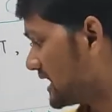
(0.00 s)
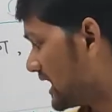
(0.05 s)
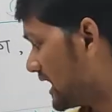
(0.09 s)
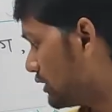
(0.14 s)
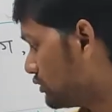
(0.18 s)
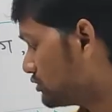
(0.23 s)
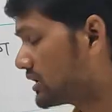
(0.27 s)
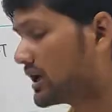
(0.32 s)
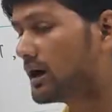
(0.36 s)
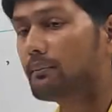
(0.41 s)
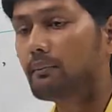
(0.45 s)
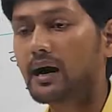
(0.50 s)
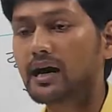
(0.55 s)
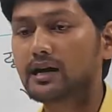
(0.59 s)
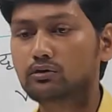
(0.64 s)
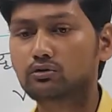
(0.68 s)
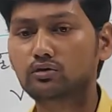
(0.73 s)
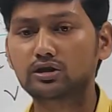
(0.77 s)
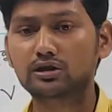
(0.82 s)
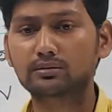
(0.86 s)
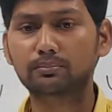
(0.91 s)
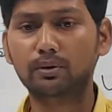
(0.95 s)
था वो था
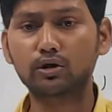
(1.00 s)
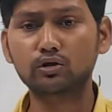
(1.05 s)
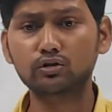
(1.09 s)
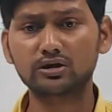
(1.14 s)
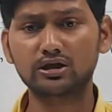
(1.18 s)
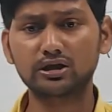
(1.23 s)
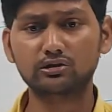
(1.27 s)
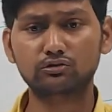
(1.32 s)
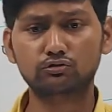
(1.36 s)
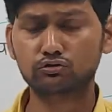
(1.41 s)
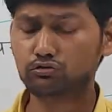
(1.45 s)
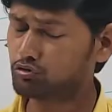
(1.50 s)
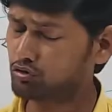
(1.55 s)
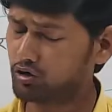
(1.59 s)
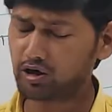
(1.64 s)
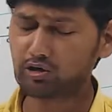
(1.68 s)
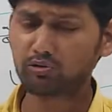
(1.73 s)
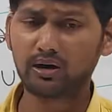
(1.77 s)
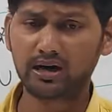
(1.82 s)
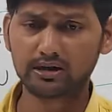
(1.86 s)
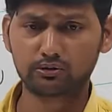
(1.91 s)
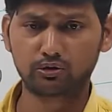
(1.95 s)
मार्कुनी बहुत ही
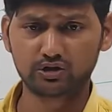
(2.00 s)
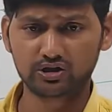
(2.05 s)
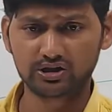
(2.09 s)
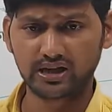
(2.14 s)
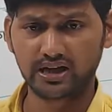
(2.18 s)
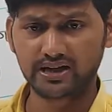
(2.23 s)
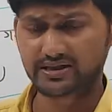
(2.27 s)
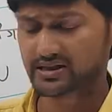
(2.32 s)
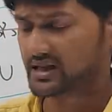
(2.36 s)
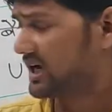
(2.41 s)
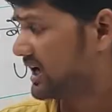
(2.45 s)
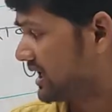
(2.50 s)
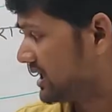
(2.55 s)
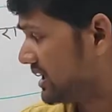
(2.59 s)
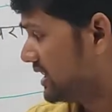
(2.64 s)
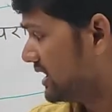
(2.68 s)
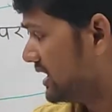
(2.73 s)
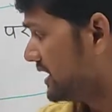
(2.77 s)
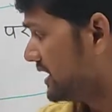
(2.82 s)
दुलड़वा दोस्त था इसका